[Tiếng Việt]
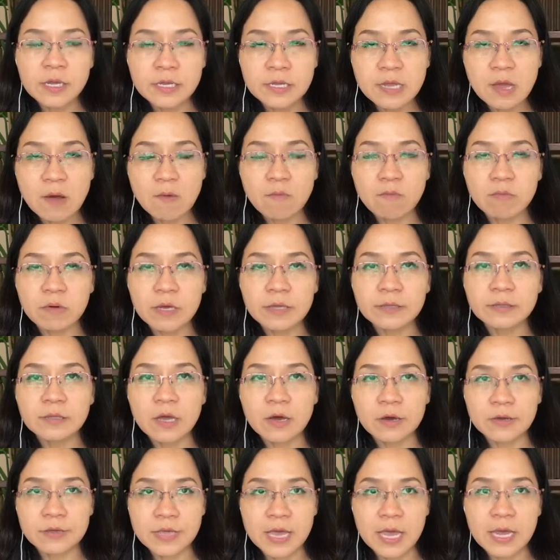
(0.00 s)
trong cái
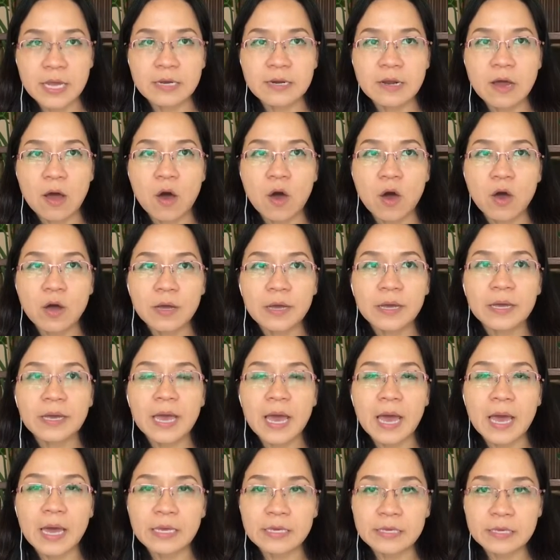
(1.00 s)
tờ giấy đó
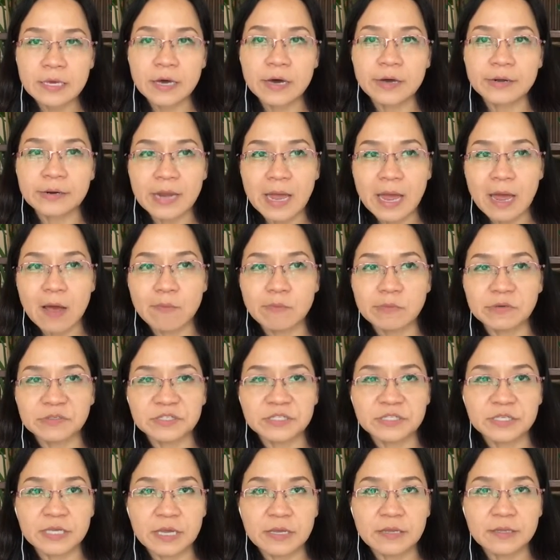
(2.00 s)
ngày giờ nào mình
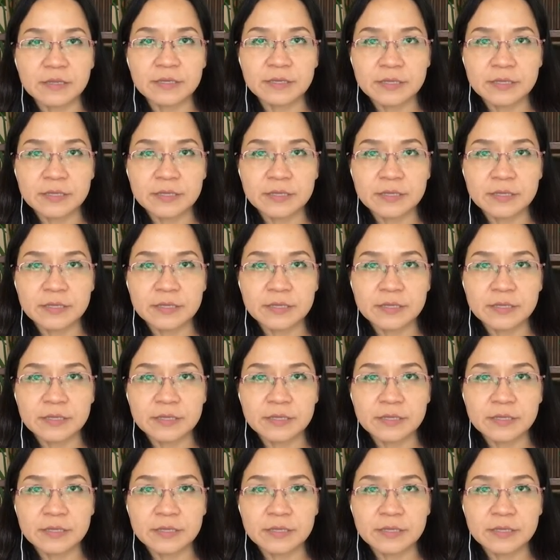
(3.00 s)
sẽ